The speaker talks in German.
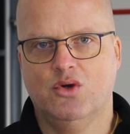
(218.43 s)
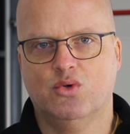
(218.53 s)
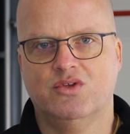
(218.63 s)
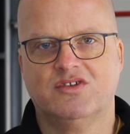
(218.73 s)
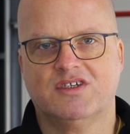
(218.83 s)

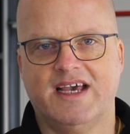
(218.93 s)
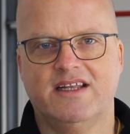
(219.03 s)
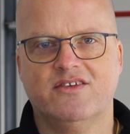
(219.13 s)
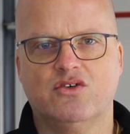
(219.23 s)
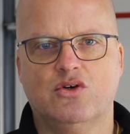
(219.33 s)
Und
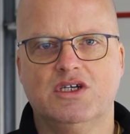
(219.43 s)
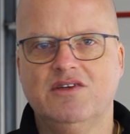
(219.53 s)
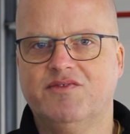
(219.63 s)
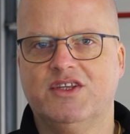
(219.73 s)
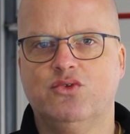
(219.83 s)
keine
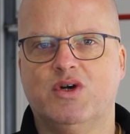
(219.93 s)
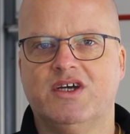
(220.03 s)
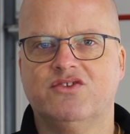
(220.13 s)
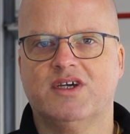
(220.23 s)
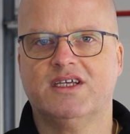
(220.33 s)
Sorge, wenn du
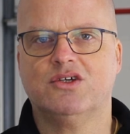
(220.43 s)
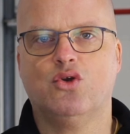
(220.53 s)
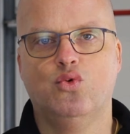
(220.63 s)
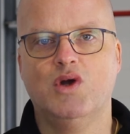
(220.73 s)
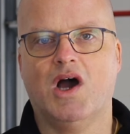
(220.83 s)
also eine
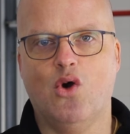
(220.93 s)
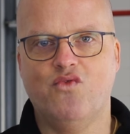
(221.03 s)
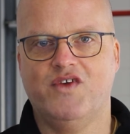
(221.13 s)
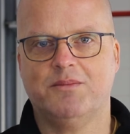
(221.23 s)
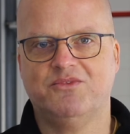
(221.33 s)
kluge
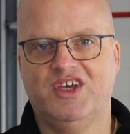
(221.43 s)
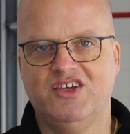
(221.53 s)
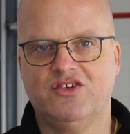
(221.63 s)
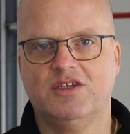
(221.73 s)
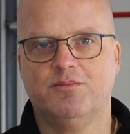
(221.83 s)

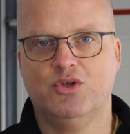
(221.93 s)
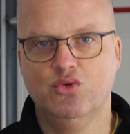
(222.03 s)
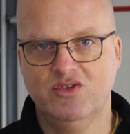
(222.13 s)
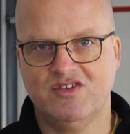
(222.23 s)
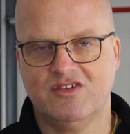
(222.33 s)
Aufwärmtechnik
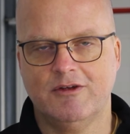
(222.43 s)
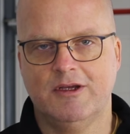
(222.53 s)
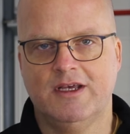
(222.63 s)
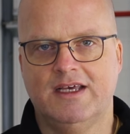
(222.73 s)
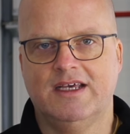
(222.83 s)
benutzt,
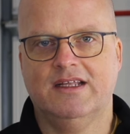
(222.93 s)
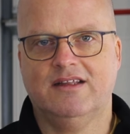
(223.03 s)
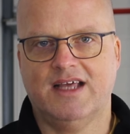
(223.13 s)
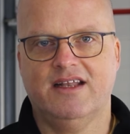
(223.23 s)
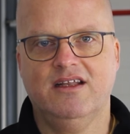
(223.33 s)

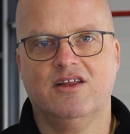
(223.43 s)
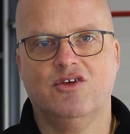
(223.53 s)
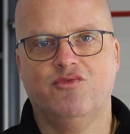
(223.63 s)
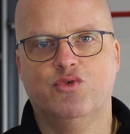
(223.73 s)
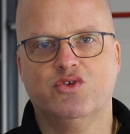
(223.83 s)
dann
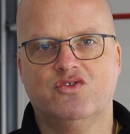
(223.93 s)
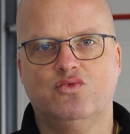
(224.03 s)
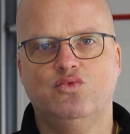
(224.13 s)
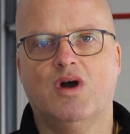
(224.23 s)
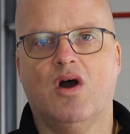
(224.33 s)
wirst
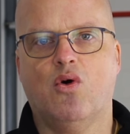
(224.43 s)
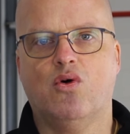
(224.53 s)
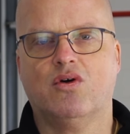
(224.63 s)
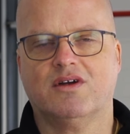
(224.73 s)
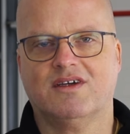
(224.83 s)
du
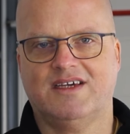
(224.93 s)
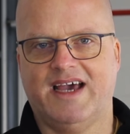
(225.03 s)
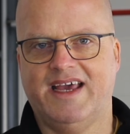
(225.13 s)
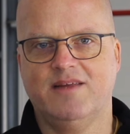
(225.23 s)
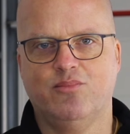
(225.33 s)
auch
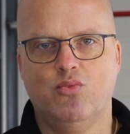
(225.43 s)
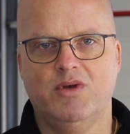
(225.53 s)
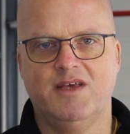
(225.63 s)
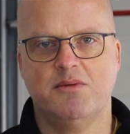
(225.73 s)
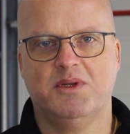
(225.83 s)
keine
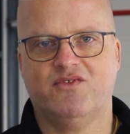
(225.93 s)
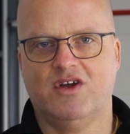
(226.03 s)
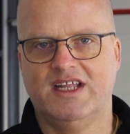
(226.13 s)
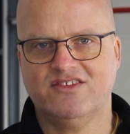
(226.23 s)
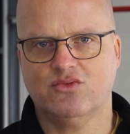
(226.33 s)
Probleme mit
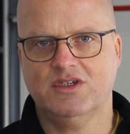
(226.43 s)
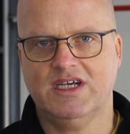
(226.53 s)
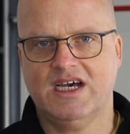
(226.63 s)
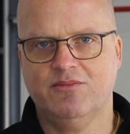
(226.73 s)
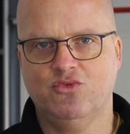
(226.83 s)
Verletzungen
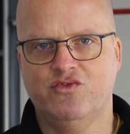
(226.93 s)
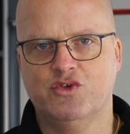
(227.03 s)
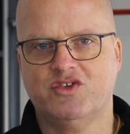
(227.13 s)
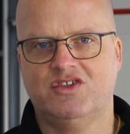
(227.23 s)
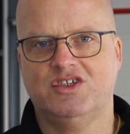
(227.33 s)
haben. Du
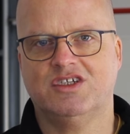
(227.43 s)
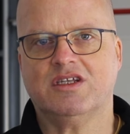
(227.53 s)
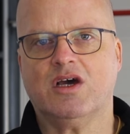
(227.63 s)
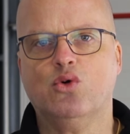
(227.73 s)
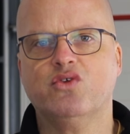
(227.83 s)
wirst dich
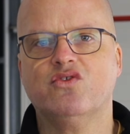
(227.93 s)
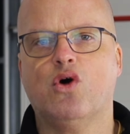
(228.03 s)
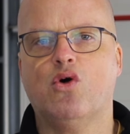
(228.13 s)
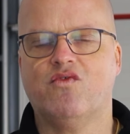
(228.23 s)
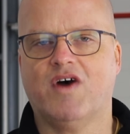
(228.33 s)
genauso
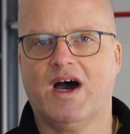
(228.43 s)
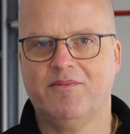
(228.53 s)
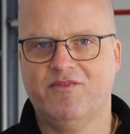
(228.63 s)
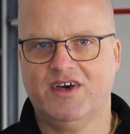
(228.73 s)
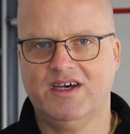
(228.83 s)
auch
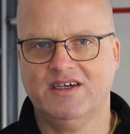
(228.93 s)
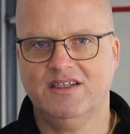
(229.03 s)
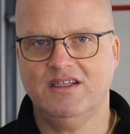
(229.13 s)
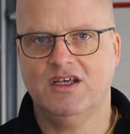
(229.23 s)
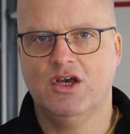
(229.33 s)
warm
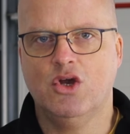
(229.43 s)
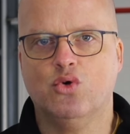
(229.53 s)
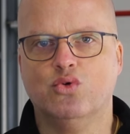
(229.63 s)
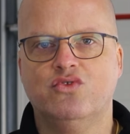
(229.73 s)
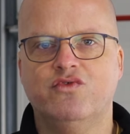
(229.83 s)
fahren
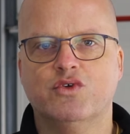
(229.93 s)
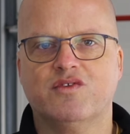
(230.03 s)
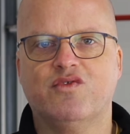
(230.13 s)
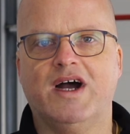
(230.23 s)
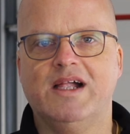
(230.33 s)
und du
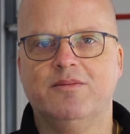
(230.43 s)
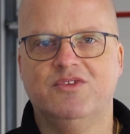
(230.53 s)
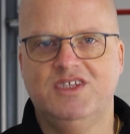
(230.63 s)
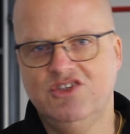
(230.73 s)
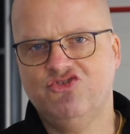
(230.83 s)
wirst vor
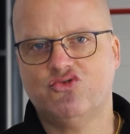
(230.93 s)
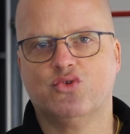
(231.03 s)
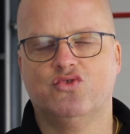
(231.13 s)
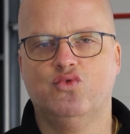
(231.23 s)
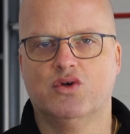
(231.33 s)
allem die
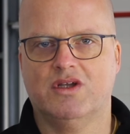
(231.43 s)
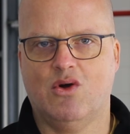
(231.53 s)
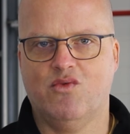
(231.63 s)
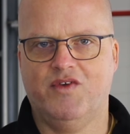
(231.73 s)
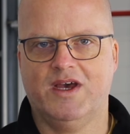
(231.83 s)
Strukturen
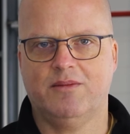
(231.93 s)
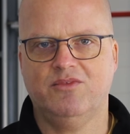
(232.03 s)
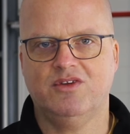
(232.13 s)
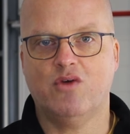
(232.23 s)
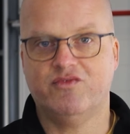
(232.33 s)

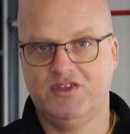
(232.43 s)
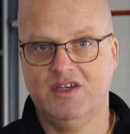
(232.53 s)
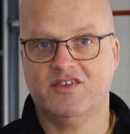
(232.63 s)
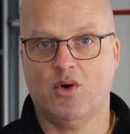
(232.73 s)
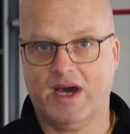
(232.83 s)
aufwärmen, auf die
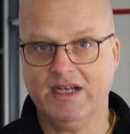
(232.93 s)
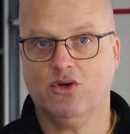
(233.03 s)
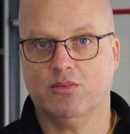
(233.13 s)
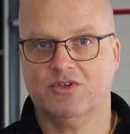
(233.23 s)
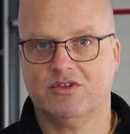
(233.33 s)
es auch
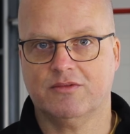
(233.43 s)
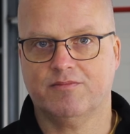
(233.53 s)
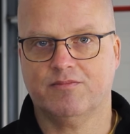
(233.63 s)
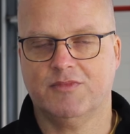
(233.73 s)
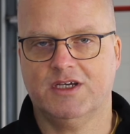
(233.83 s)
ankommt.
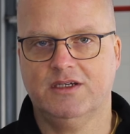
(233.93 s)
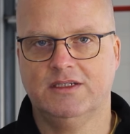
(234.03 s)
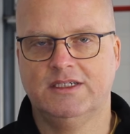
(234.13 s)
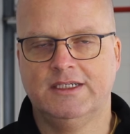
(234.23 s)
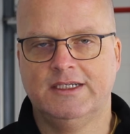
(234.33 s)
Ja?